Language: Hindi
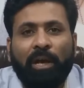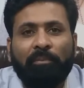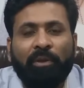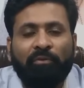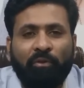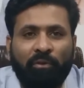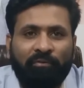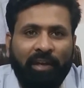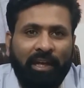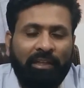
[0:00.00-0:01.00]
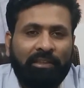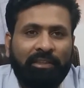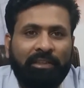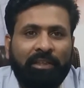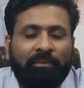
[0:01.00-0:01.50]
आपकी फ़ुल फ़ाइल
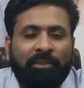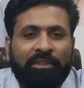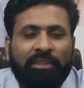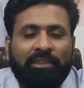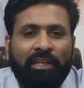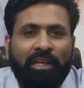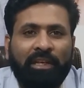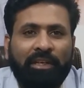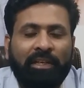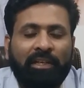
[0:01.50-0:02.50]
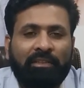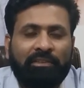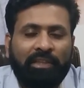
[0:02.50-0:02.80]
थी एडमिशन से रिलेटेड